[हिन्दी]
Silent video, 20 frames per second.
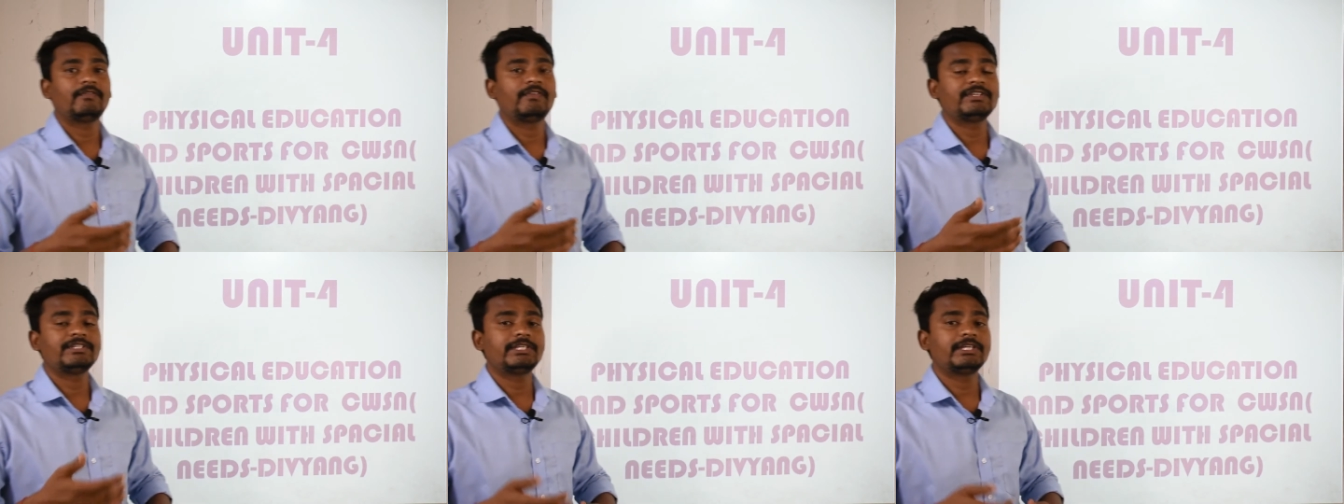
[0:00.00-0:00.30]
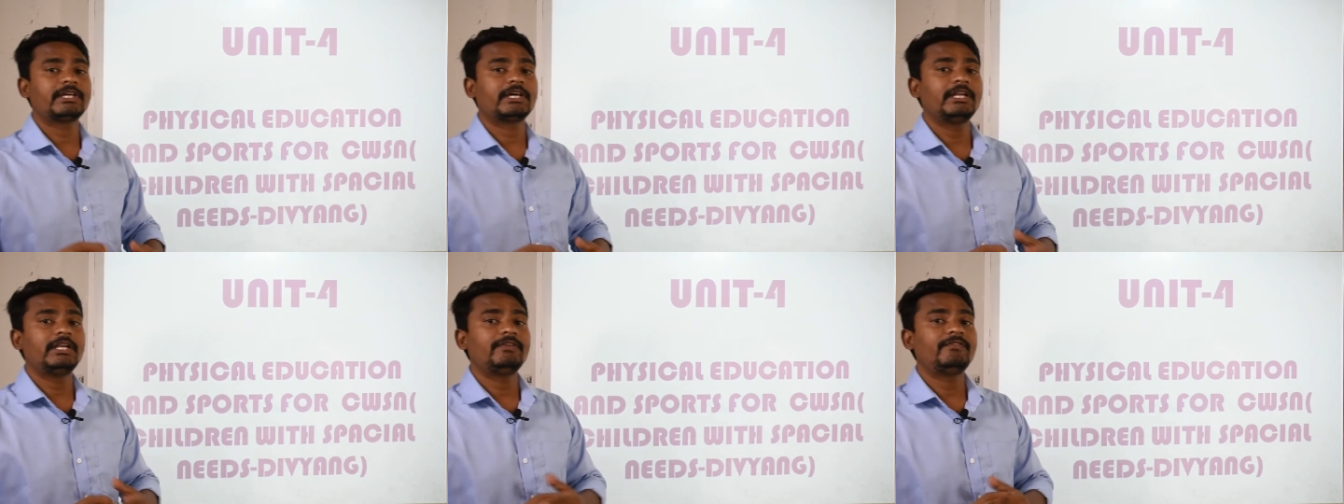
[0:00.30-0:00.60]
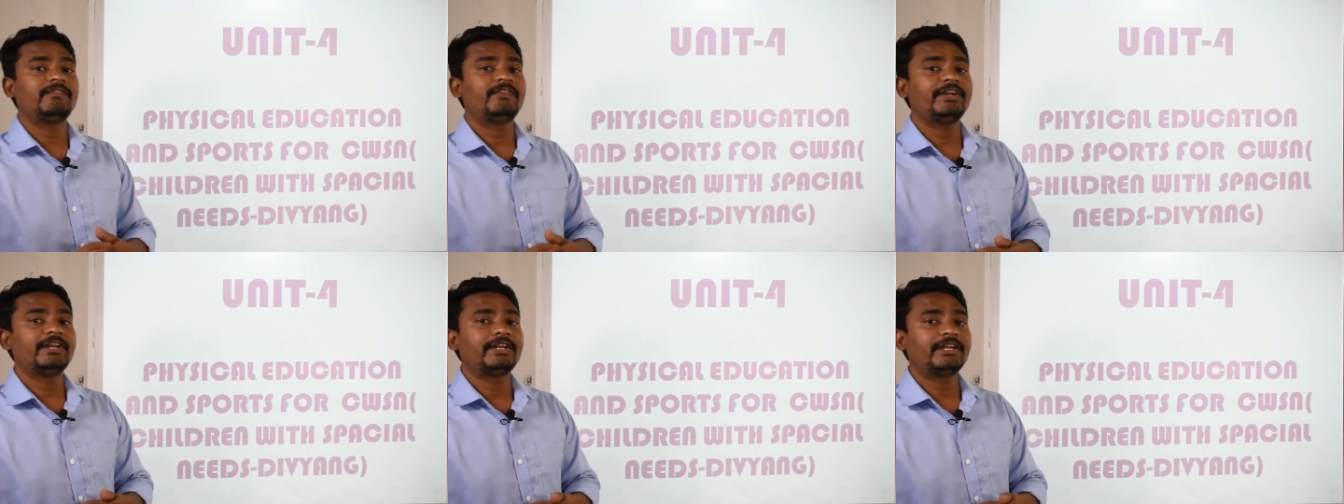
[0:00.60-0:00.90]

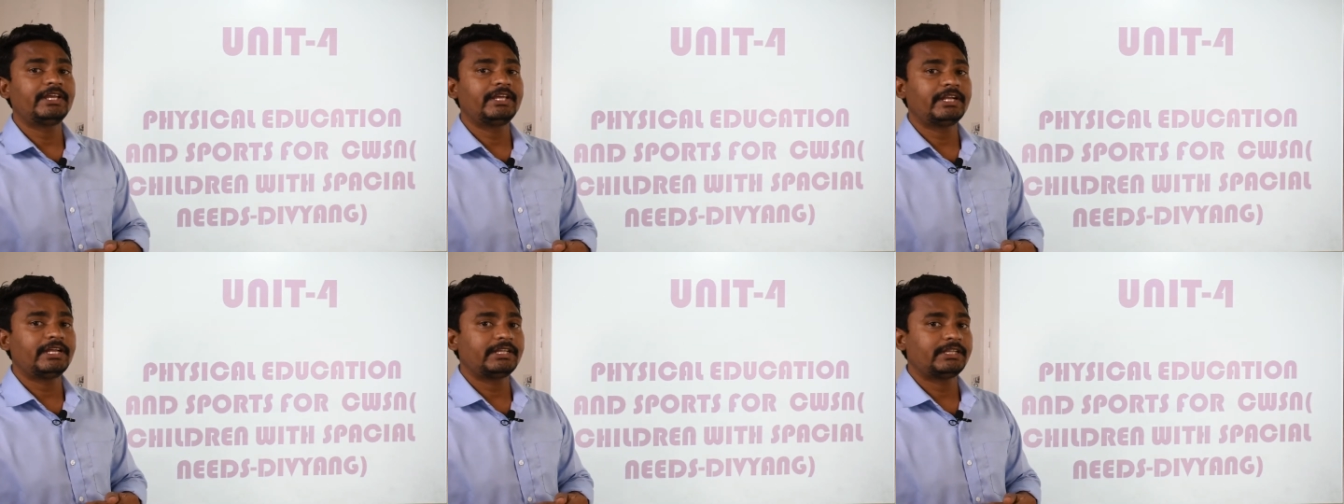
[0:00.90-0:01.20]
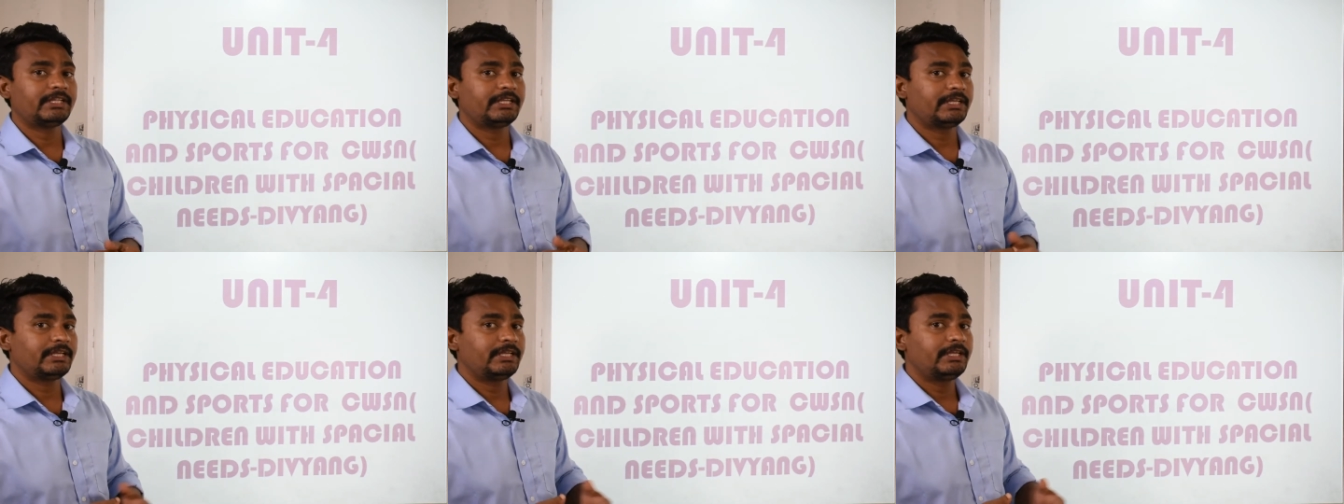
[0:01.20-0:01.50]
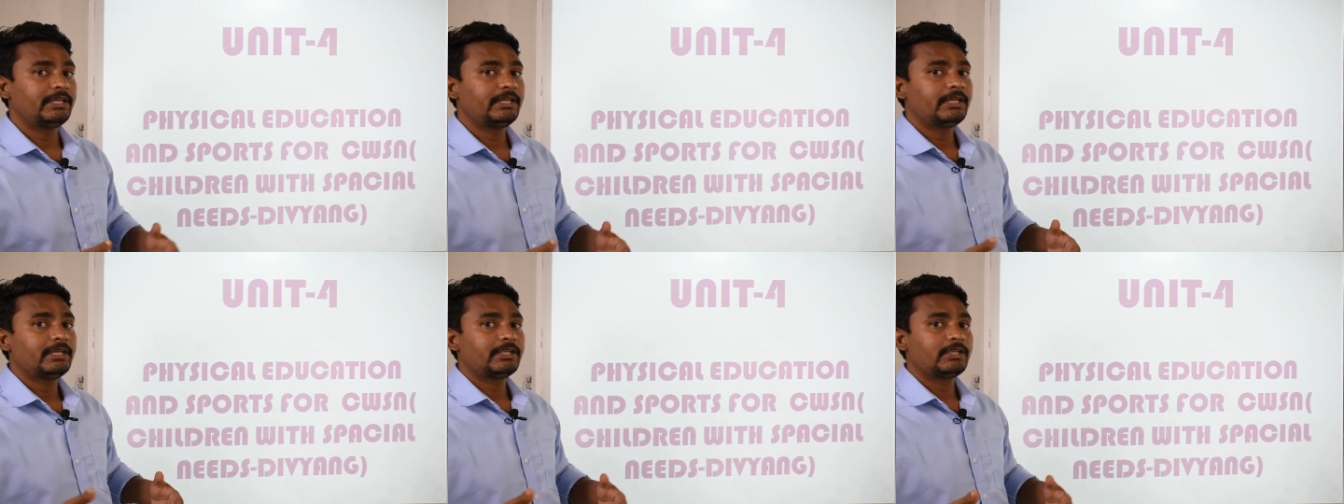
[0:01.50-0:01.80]
फिजिकली फिट नहीं रहते
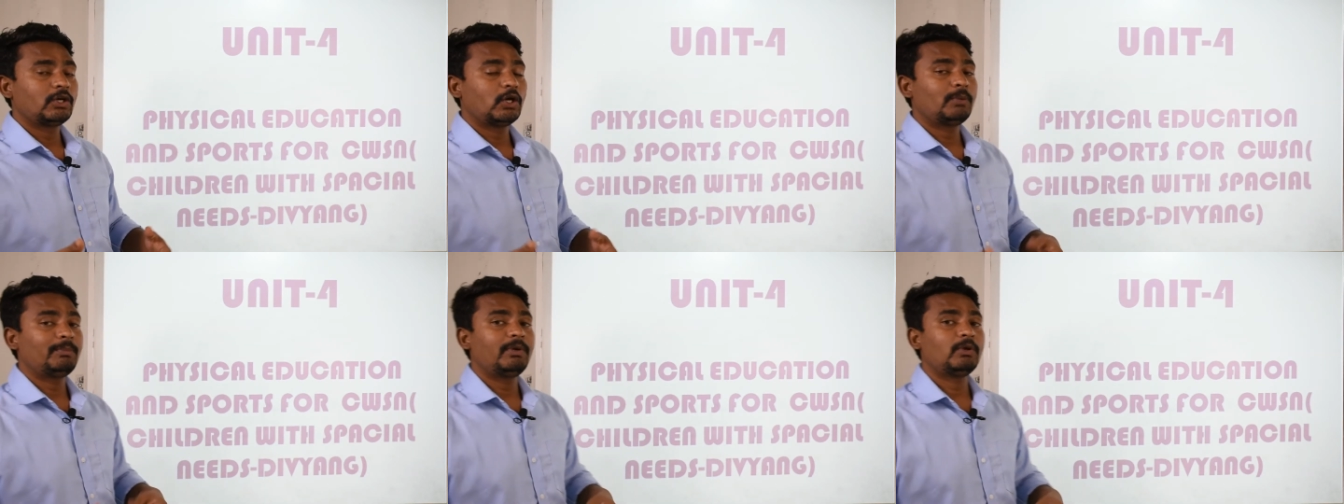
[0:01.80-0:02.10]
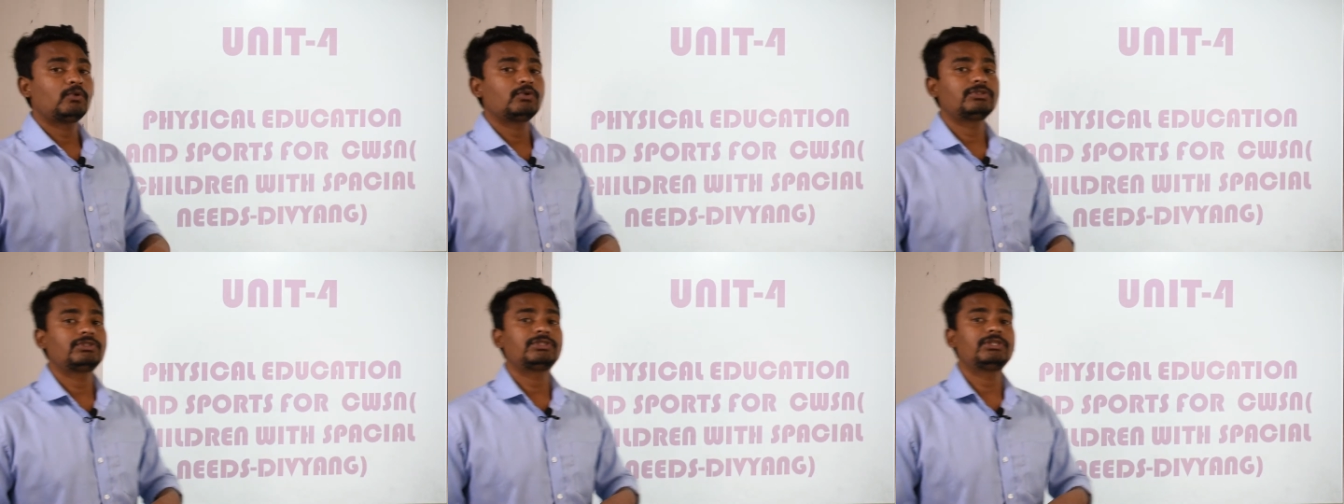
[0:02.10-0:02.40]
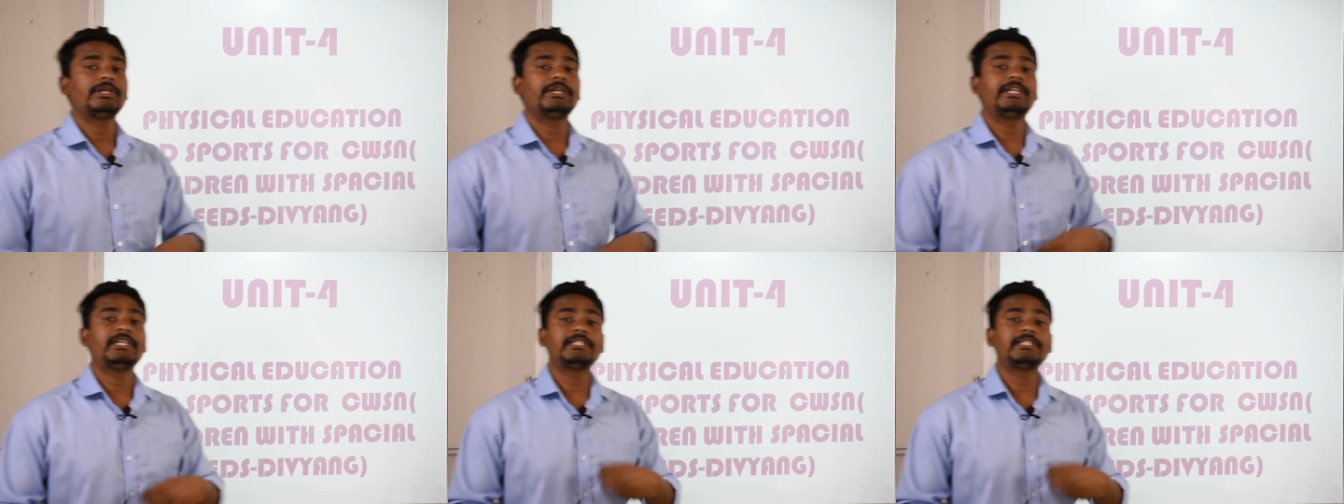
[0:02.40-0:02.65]
हैं या उनमें कुछ